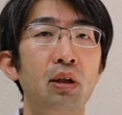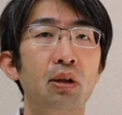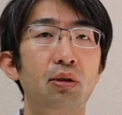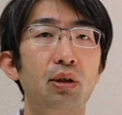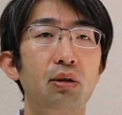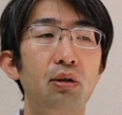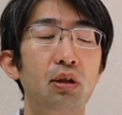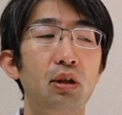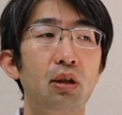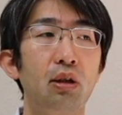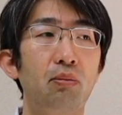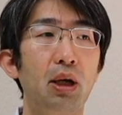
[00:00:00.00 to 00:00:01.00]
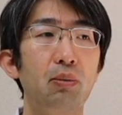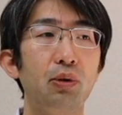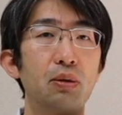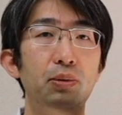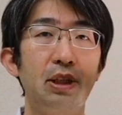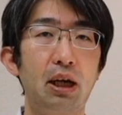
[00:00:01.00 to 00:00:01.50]
それを前もっ
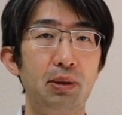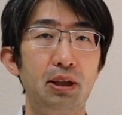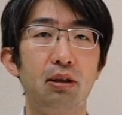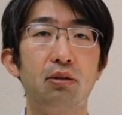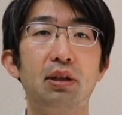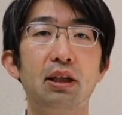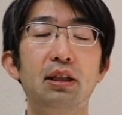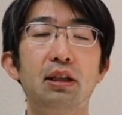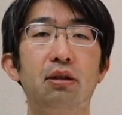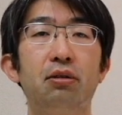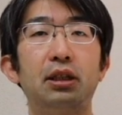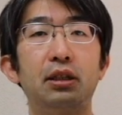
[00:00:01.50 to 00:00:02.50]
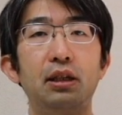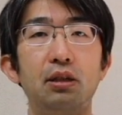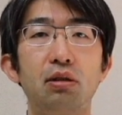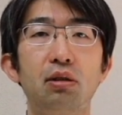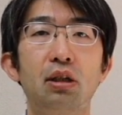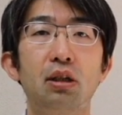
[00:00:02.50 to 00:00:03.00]
てもダメですとかいいですとかって
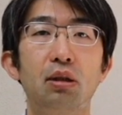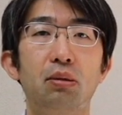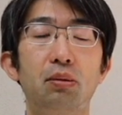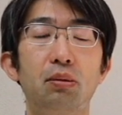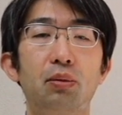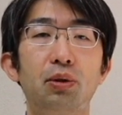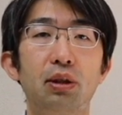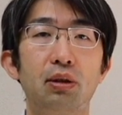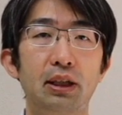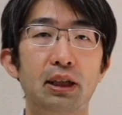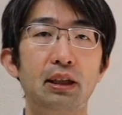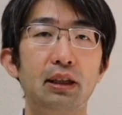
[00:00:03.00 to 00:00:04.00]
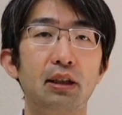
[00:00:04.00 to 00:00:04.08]
いうもんではない。